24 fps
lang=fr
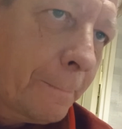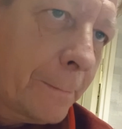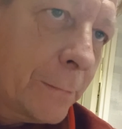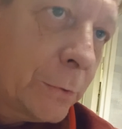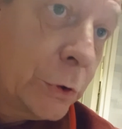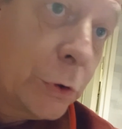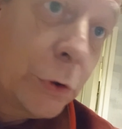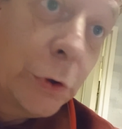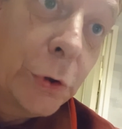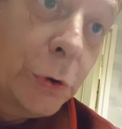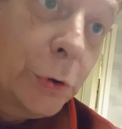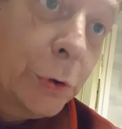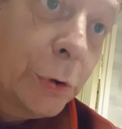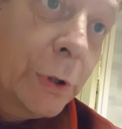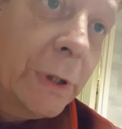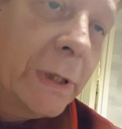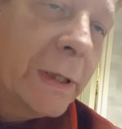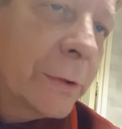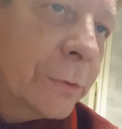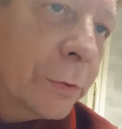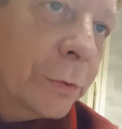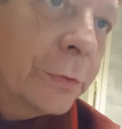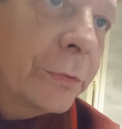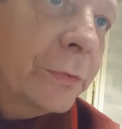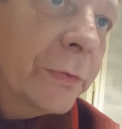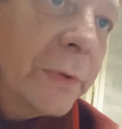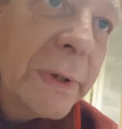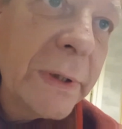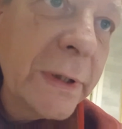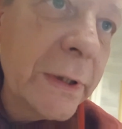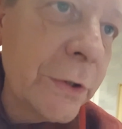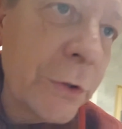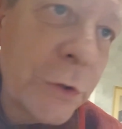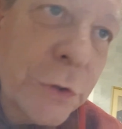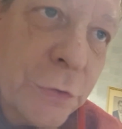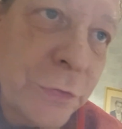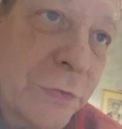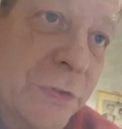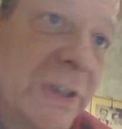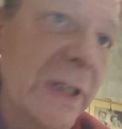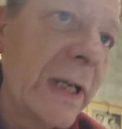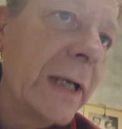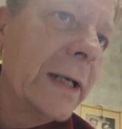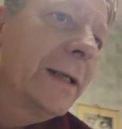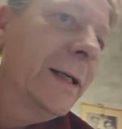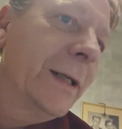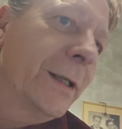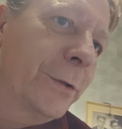Je l'ai trouvée, je
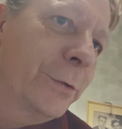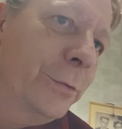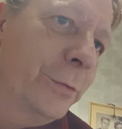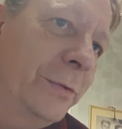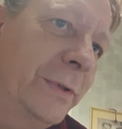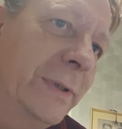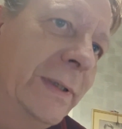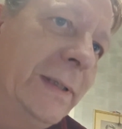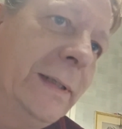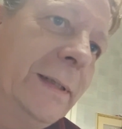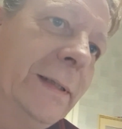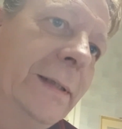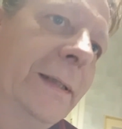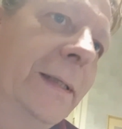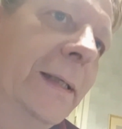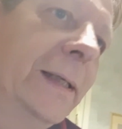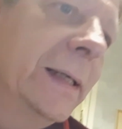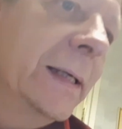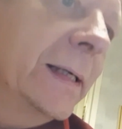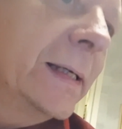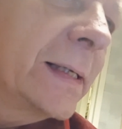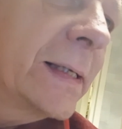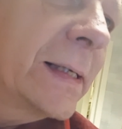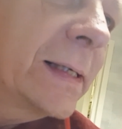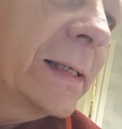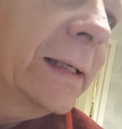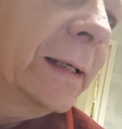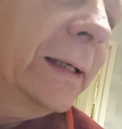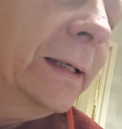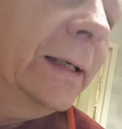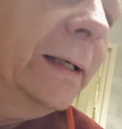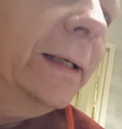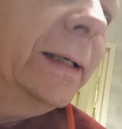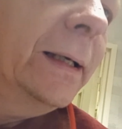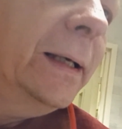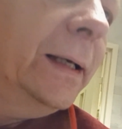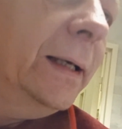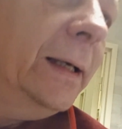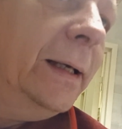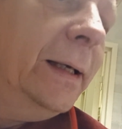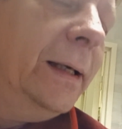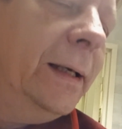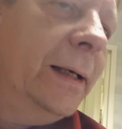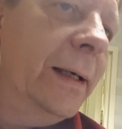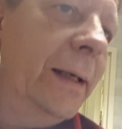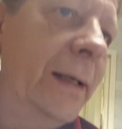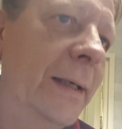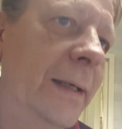viens de la trouver.
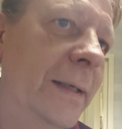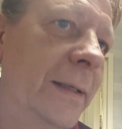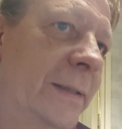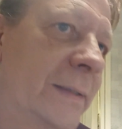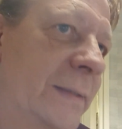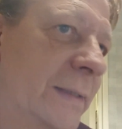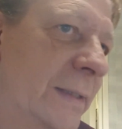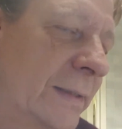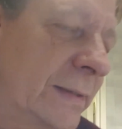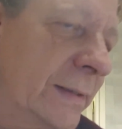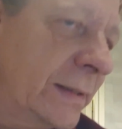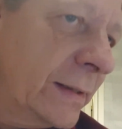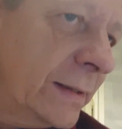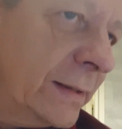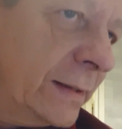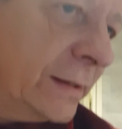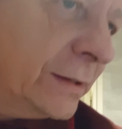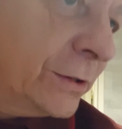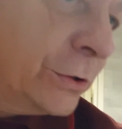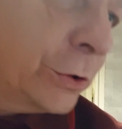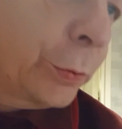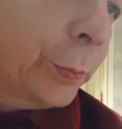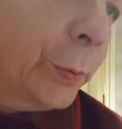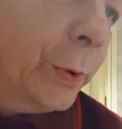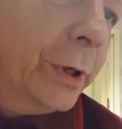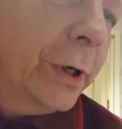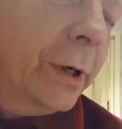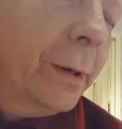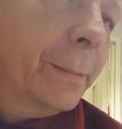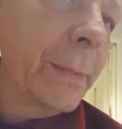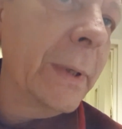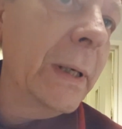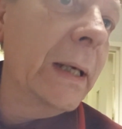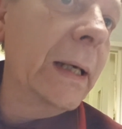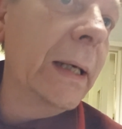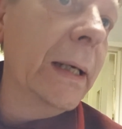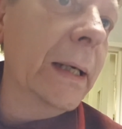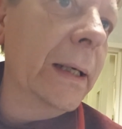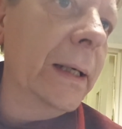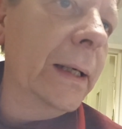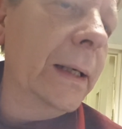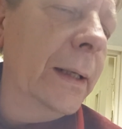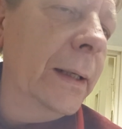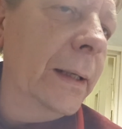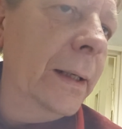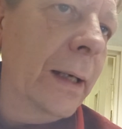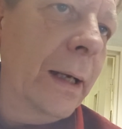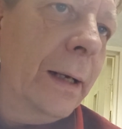C'est surprenant, mais
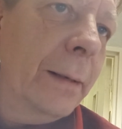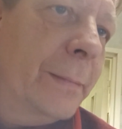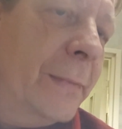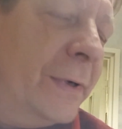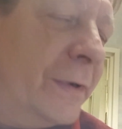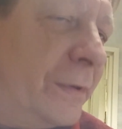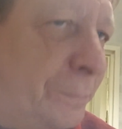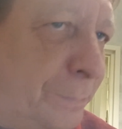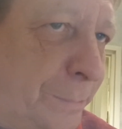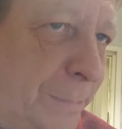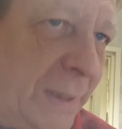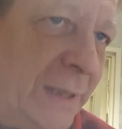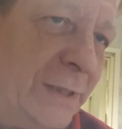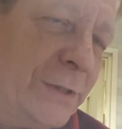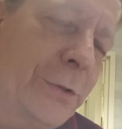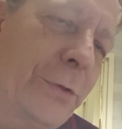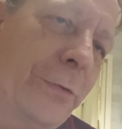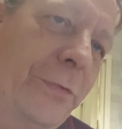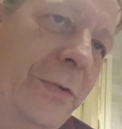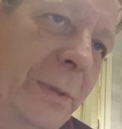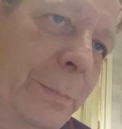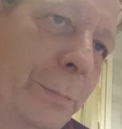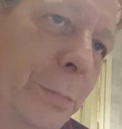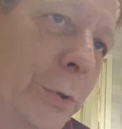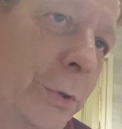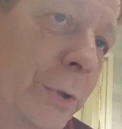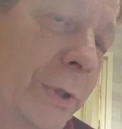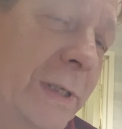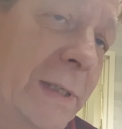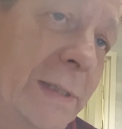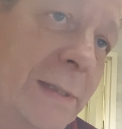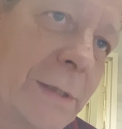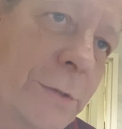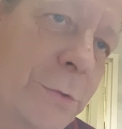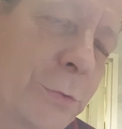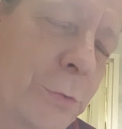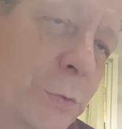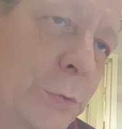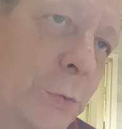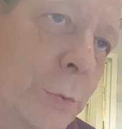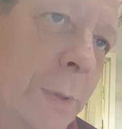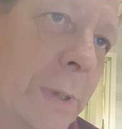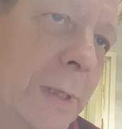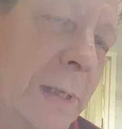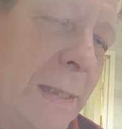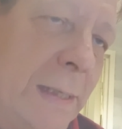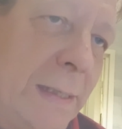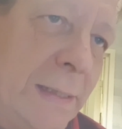elle m'a presque fait pleurer cette chanson.
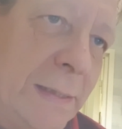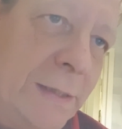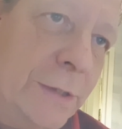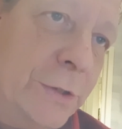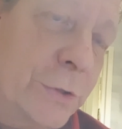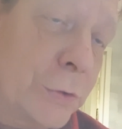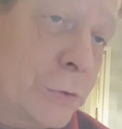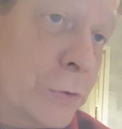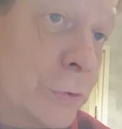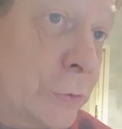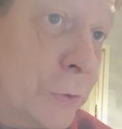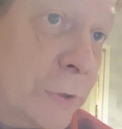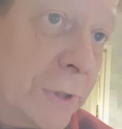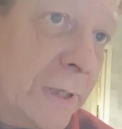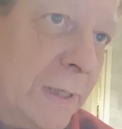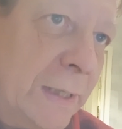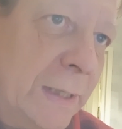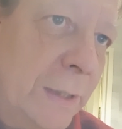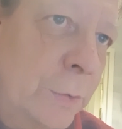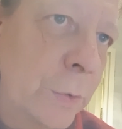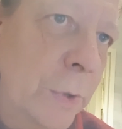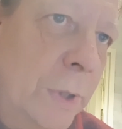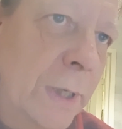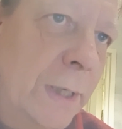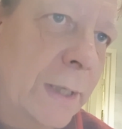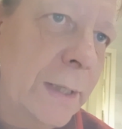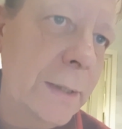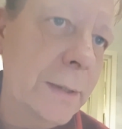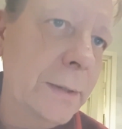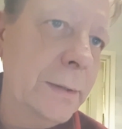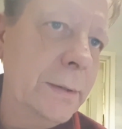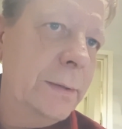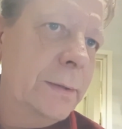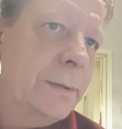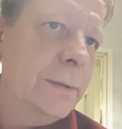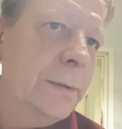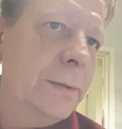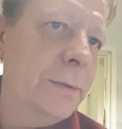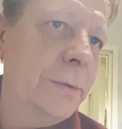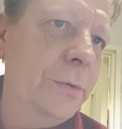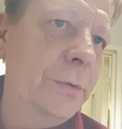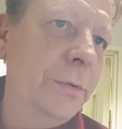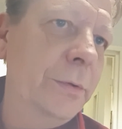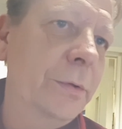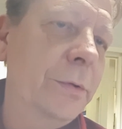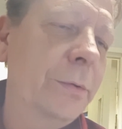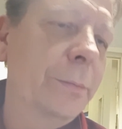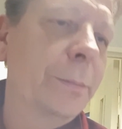C'est une chanson de Grégoire,
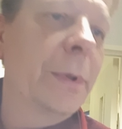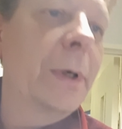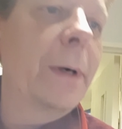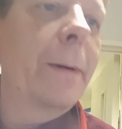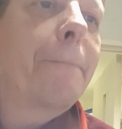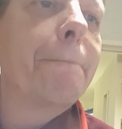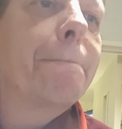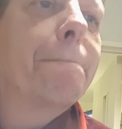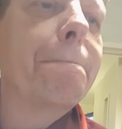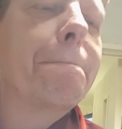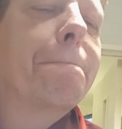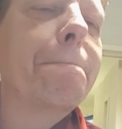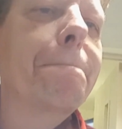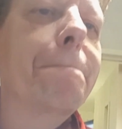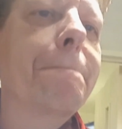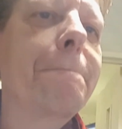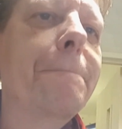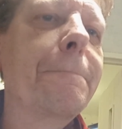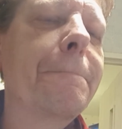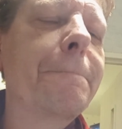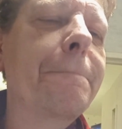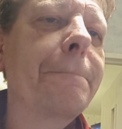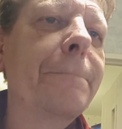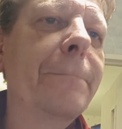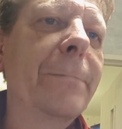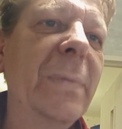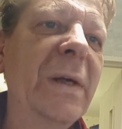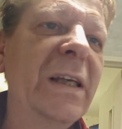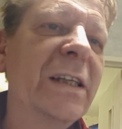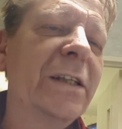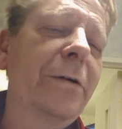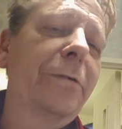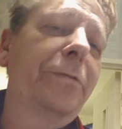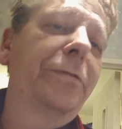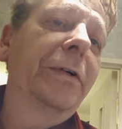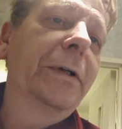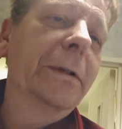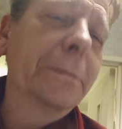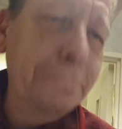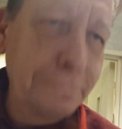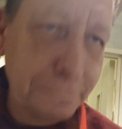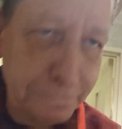tu comprends Mes enfants.